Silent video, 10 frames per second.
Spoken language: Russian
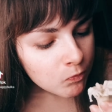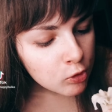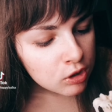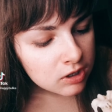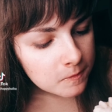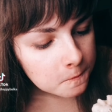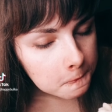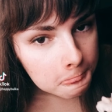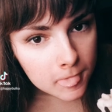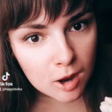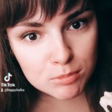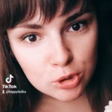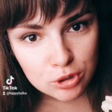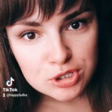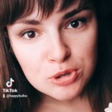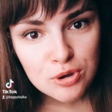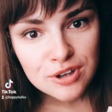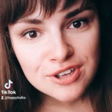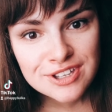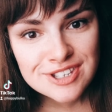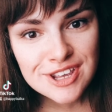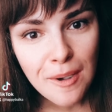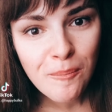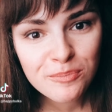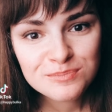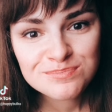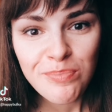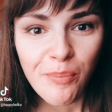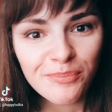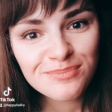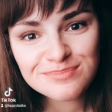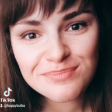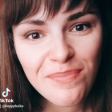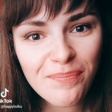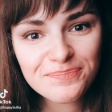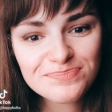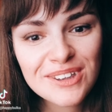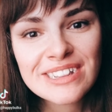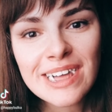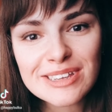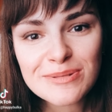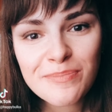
Только много сока и кинза. М-м, класс.